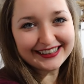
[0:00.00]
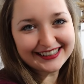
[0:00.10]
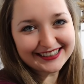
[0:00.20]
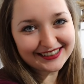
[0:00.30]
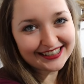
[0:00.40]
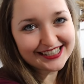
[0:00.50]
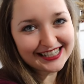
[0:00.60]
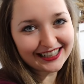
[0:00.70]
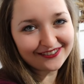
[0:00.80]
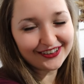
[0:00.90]
dann
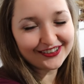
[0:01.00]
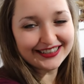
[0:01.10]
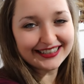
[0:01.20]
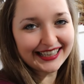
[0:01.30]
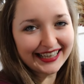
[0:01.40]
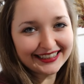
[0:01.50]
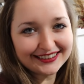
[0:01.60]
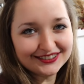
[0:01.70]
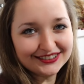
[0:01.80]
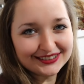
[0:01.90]
starten wir auch direkt
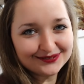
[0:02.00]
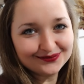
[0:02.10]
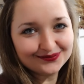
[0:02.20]
los.